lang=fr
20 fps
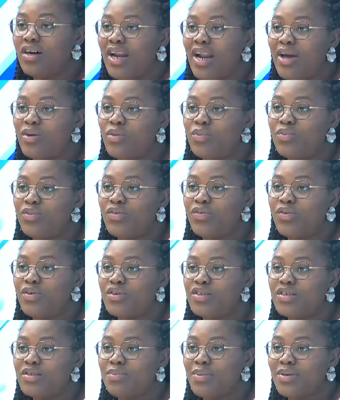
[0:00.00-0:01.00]
à la Coupe de
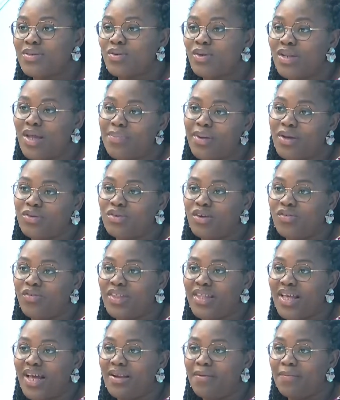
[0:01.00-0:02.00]
France parce qu'on a perdu en
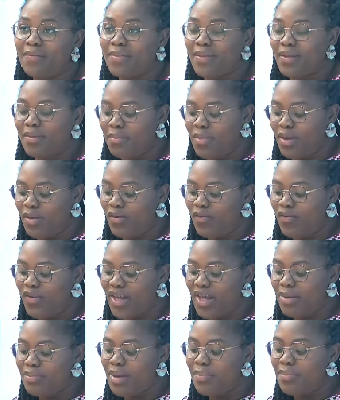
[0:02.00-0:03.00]
finale, mais on
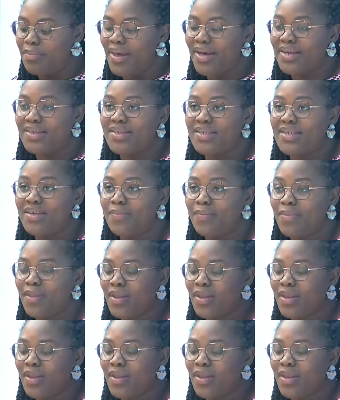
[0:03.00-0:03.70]
fait quand même Bercy.